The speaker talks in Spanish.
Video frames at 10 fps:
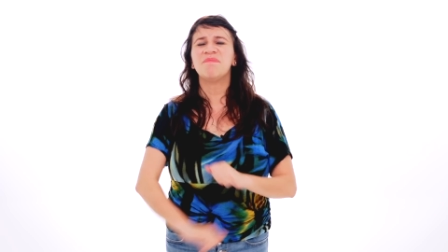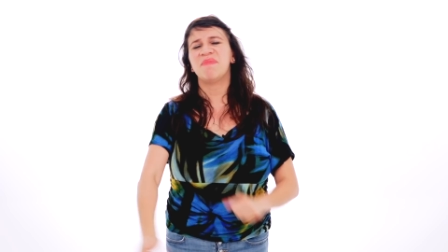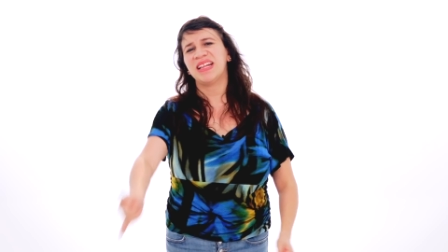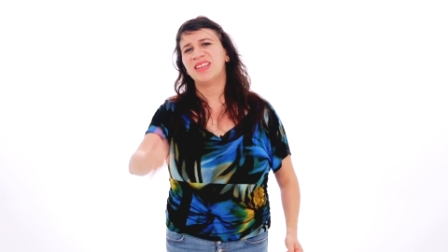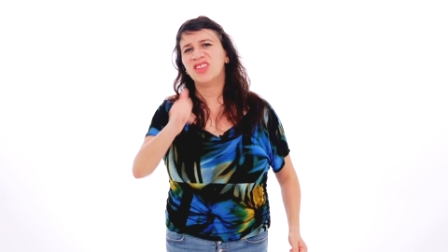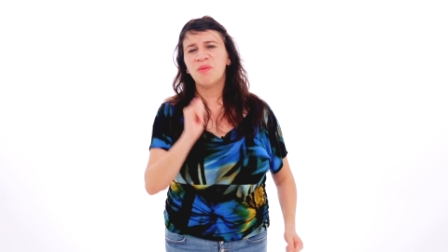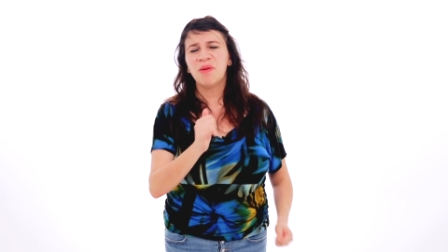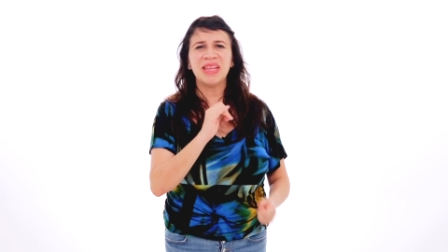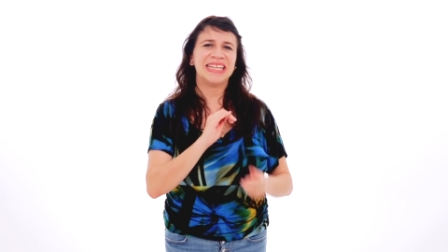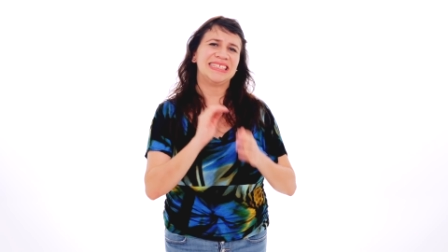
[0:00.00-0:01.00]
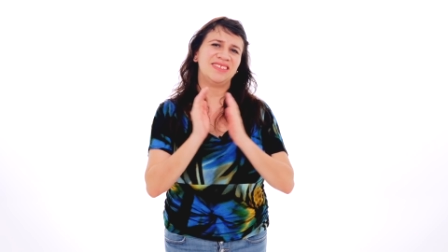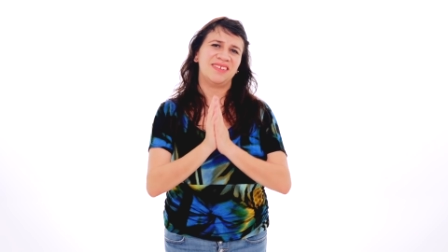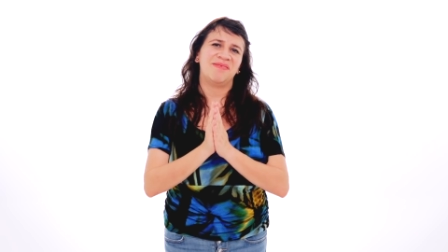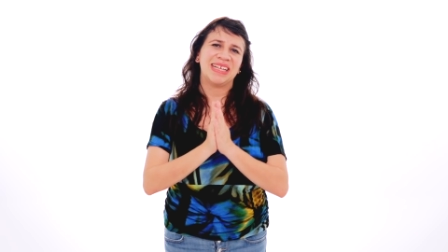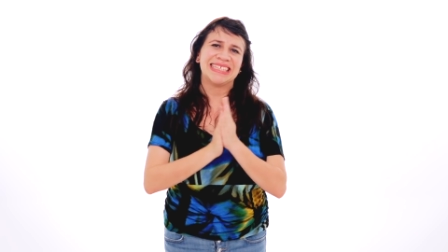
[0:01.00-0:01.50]
me tome mi tecito
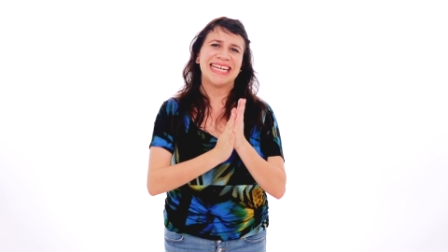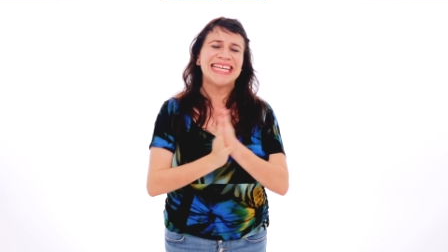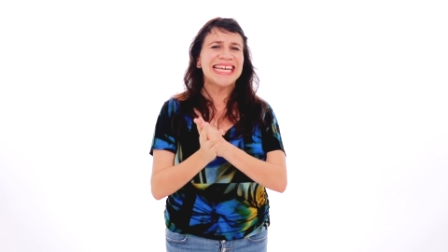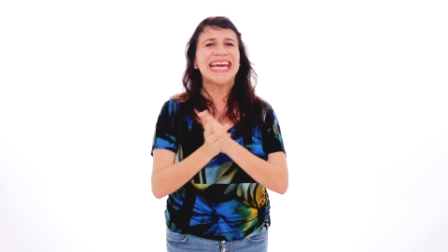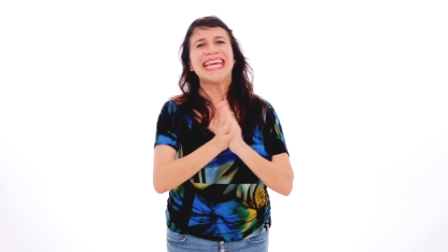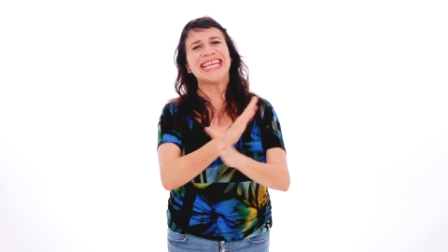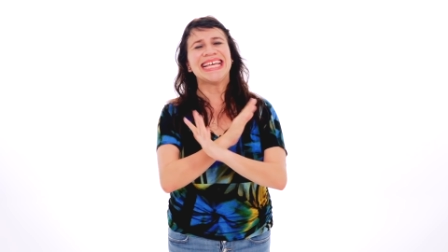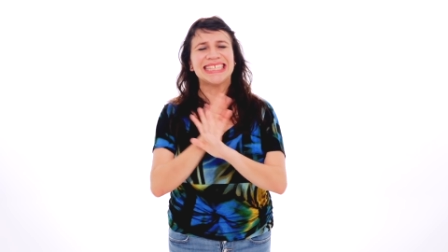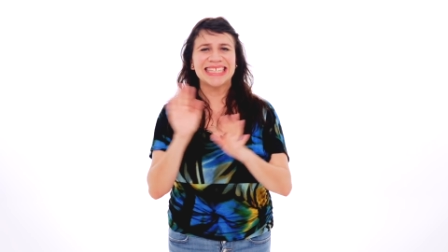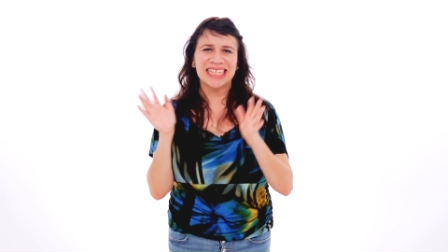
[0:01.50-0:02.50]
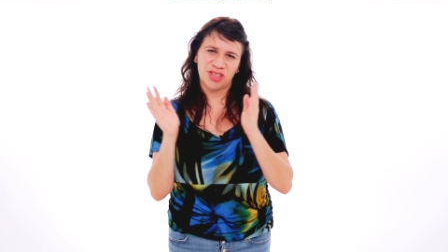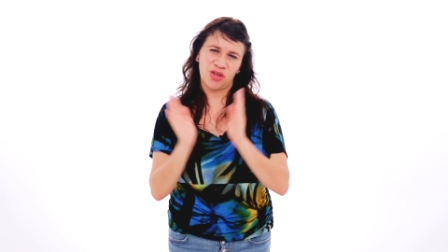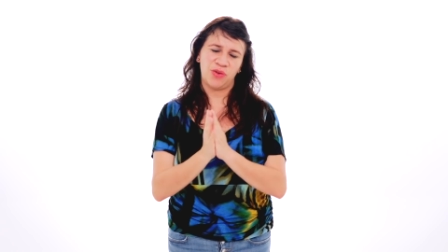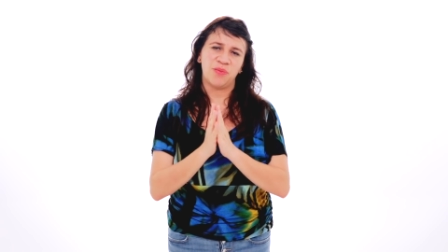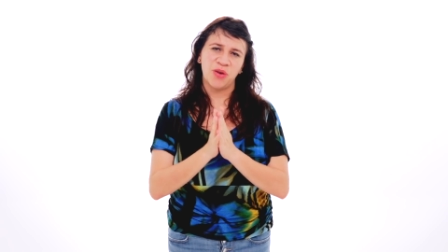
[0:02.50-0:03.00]
de manzanilla y ya se
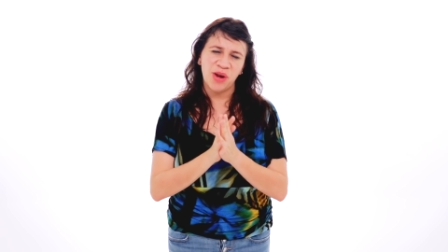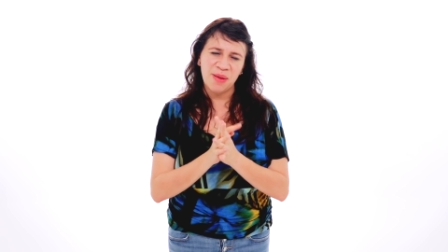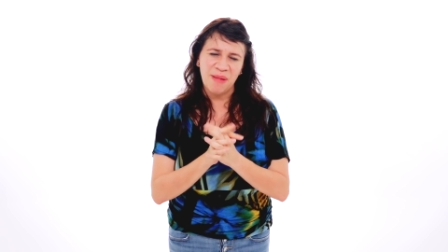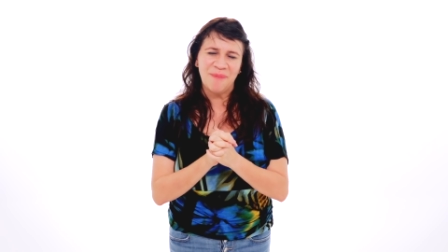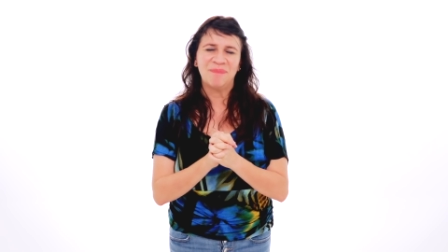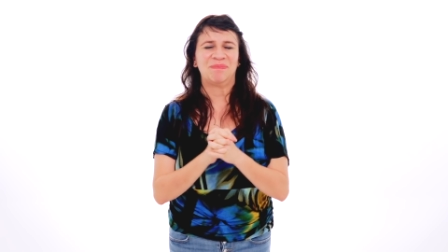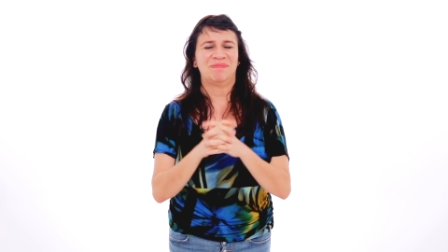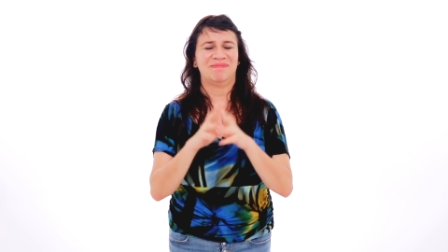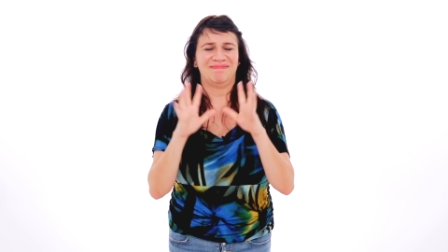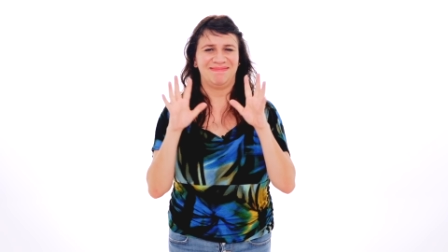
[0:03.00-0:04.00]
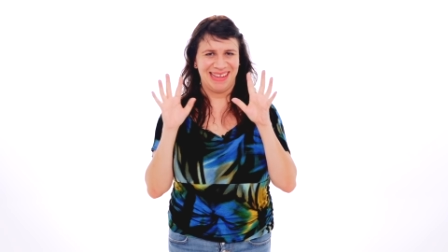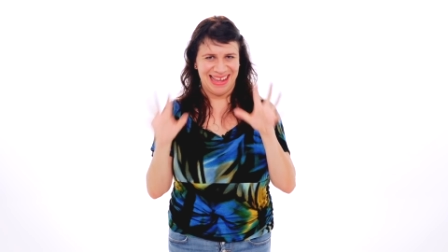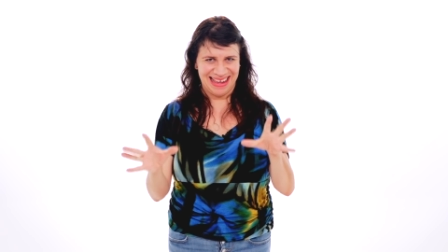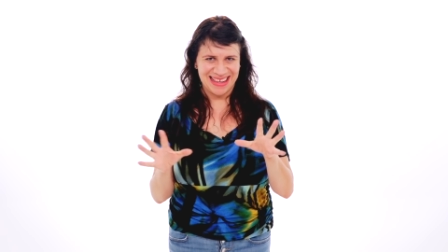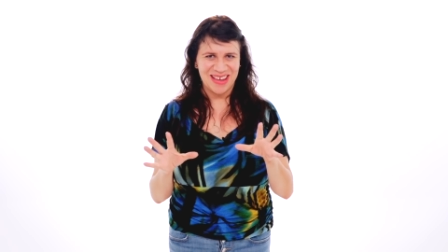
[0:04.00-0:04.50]
resolvió el problema.
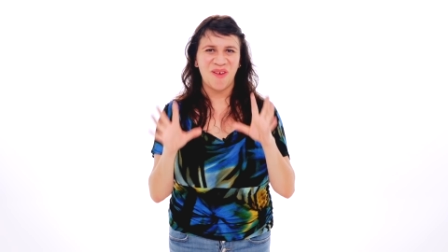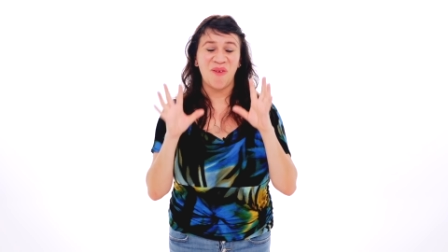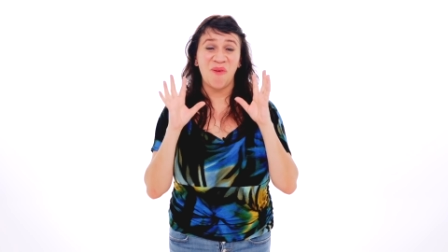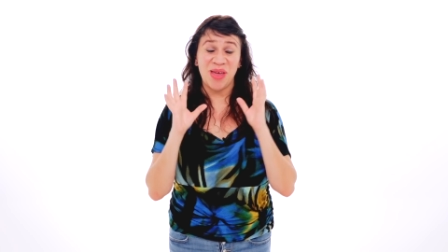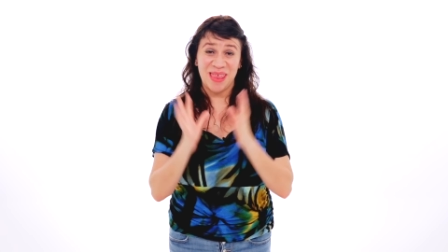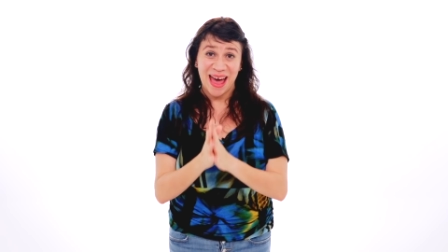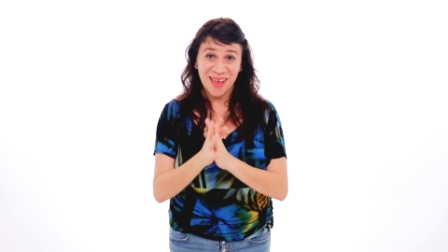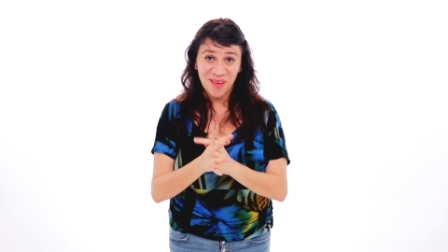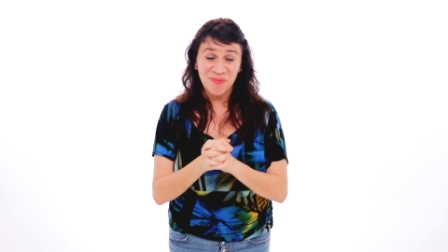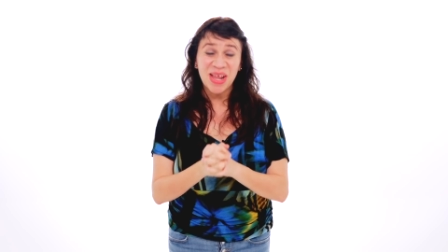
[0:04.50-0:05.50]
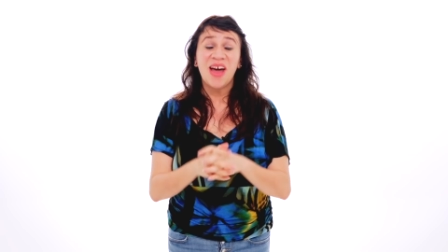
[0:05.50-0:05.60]
¡Ey! cuidado.